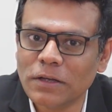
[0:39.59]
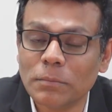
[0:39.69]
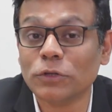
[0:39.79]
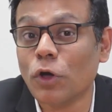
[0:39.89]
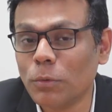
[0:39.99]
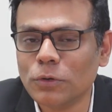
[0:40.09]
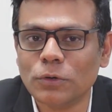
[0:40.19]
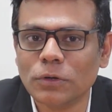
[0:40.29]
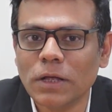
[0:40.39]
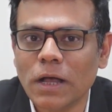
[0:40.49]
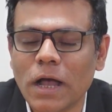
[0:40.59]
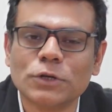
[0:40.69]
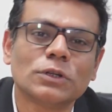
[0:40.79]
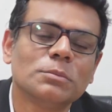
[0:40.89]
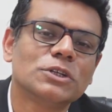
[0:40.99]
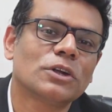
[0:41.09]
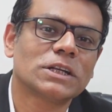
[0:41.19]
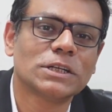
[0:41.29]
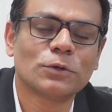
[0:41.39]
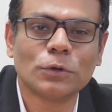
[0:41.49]
বা ধবল রোগ আসলে বিষয়টা
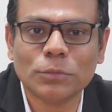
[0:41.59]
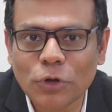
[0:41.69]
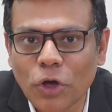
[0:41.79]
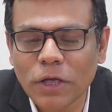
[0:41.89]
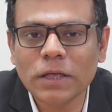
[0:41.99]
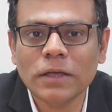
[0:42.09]
সেরকম নয়